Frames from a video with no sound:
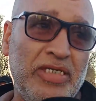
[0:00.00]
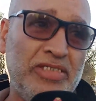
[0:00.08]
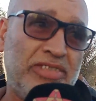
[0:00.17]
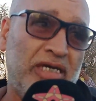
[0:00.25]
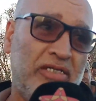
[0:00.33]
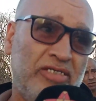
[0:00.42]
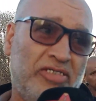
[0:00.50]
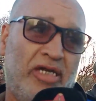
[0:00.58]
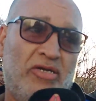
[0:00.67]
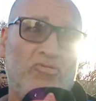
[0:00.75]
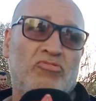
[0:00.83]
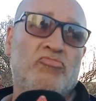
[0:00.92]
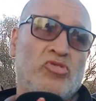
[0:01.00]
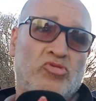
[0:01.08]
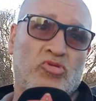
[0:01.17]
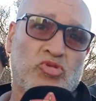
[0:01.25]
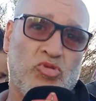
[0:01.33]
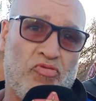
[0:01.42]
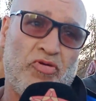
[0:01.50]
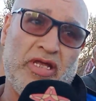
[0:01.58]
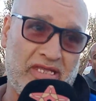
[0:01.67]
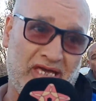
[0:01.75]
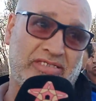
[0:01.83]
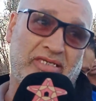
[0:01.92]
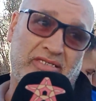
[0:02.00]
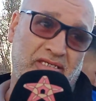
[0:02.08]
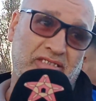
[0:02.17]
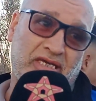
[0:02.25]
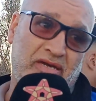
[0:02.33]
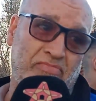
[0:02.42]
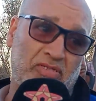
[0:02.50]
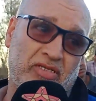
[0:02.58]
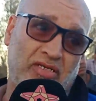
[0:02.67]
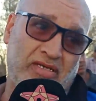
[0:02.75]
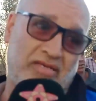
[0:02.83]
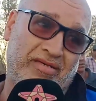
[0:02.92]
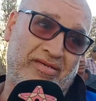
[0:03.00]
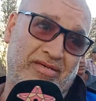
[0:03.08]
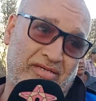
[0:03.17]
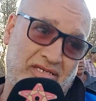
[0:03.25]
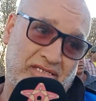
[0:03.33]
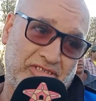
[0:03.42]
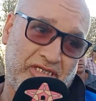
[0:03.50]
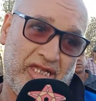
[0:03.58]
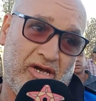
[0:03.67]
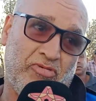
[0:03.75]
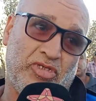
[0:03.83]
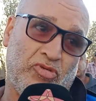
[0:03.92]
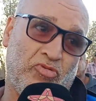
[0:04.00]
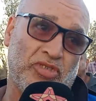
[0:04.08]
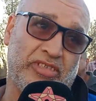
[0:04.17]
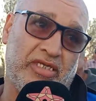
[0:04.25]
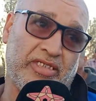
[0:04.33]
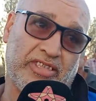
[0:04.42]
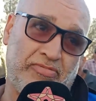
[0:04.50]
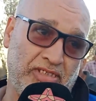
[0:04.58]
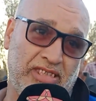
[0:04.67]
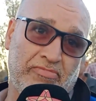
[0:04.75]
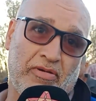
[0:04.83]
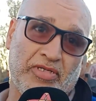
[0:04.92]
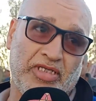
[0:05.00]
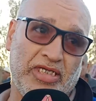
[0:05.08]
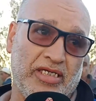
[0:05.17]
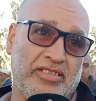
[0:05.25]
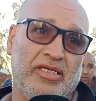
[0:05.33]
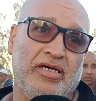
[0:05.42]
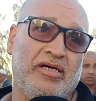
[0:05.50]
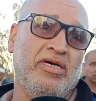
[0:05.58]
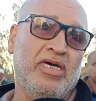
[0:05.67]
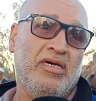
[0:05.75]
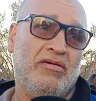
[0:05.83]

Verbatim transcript: الانساني ديالو منذ الطفوله انا عشنا تقريبا آه، الثانوي دوزنا ديك سبع سنين مع بعضياتنا